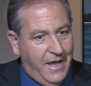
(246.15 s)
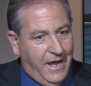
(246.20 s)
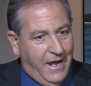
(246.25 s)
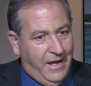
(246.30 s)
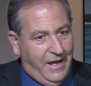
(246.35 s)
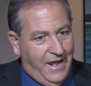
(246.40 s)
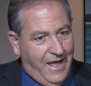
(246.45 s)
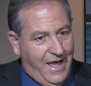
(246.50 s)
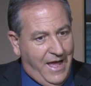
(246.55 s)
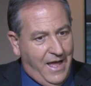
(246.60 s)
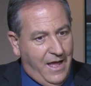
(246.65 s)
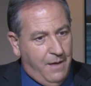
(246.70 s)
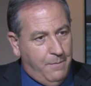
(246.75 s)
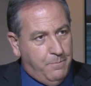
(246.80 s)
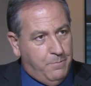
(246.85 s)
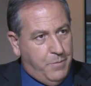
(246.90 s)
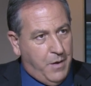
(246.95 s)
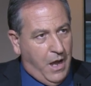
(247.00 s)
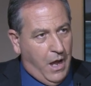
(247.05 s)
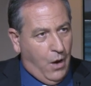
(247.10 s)

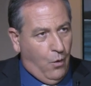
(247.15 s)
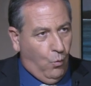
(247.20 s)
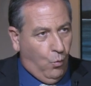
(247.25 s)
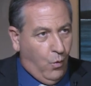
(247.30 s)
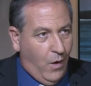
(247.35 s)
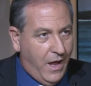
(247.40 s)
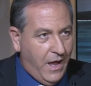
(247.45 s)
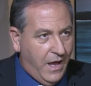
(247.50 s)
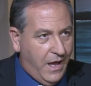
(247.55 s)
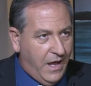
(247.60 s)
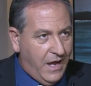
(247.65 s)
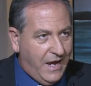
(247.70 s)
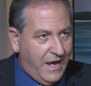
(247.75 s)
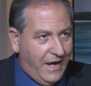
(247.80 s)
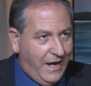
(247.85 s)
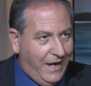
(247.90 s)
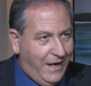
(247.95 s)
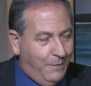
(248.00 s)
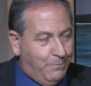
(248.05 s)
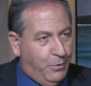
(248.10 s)
الآب
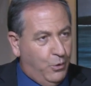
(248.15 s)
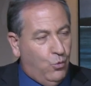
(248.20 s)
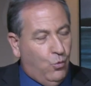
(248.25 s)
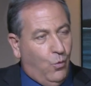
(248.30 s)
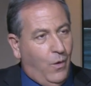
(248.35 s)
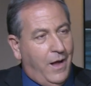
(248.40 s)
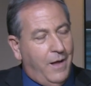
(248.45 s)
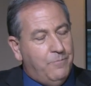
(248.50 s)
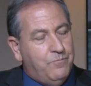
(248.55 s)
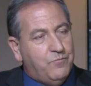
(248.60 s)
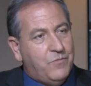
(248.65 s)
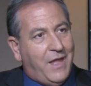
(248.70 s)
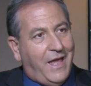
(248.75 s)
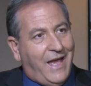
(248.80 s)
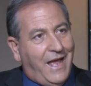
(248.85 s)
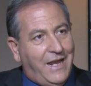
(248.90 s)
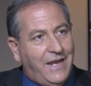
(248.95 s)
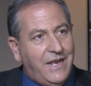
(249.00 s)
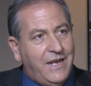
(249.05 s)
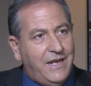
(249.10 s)
والبنوة
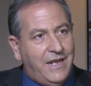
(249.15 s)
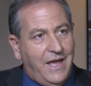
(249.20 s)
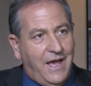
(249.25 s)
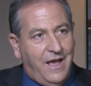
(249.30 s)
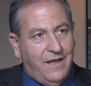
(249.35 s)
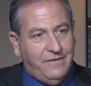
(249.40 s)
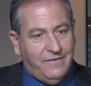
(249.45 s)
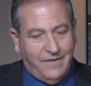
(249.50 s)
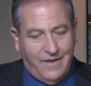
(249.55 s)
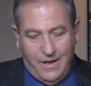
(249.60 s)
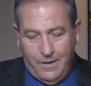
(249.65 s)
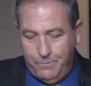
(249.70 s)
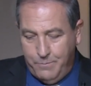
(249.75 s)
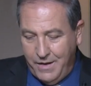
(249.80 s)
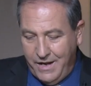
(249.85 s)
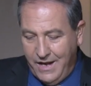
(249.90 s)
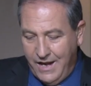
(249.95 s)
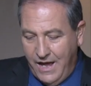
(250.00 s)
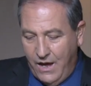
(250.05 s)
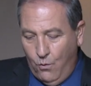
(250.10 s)
خليني أسأل
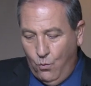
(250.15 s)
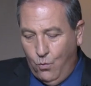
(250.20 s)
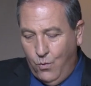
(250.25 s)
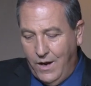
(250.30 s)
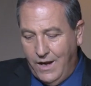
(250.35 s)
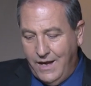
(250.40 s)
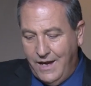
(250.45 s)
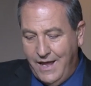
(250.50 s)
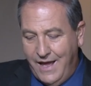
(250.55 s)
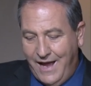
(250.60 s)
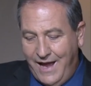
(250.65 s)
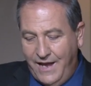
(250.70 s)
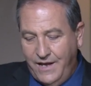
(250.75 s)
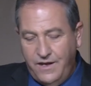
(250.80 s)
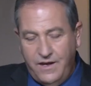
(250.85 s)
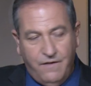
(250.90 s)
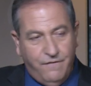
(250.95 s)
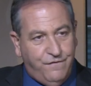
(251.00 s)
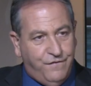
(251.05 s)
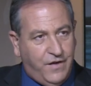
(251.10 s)
بالأول
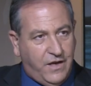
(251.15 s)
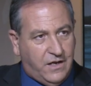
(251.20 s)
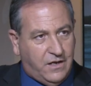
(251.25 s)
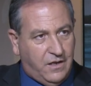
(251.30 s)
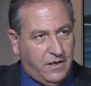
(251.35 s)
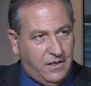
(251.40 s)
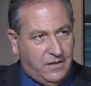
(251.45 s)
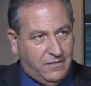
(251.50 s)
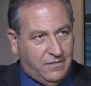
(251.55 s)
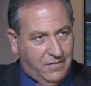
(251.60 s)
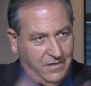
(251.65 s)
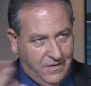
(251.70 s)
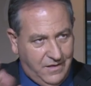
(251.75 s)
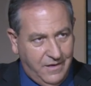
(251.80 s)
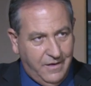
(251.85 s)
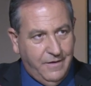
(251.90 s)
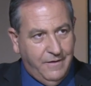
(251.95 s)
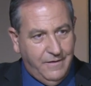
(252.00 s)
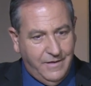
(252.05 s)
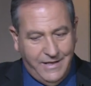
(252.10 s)
عن فكرة
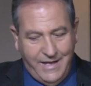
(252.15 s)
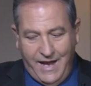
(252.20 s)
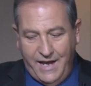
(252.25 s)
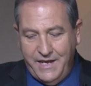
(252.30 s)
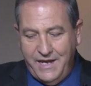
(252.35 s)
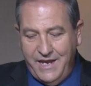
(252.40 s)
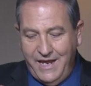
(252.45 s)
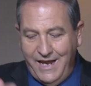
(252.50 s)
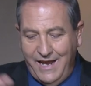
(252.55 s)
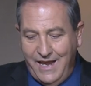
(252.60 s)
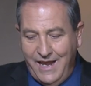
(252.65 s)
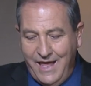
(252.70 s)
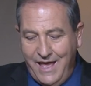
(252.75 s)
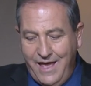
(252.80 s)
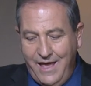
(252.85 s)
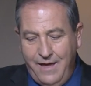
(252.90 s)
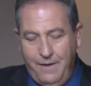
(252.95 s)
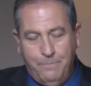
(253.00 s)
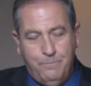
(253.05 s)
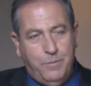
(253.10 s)
يعني
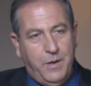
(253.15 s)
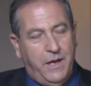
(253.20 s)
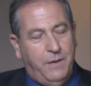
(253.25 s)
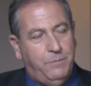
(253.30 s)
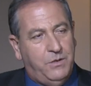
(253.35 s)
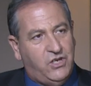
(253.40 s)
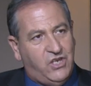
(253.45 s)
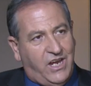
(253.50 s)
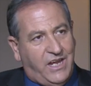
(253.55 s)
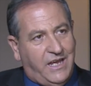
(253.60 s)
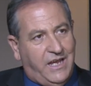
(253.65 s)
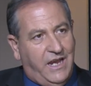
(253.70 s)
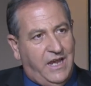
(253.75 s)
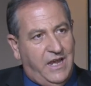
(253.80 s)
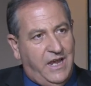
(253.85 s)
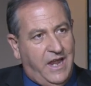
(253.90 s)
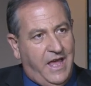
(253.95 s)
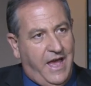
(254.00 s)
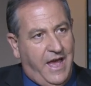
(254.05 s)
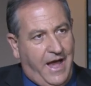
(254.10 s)
الآب
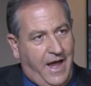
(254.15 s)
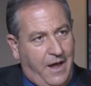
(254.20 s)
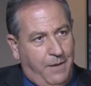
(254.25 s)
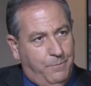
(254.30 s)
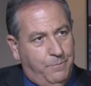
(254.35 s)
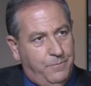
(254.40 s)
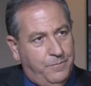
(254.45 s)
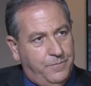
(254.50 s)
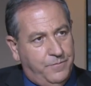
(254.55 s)
بشكل عام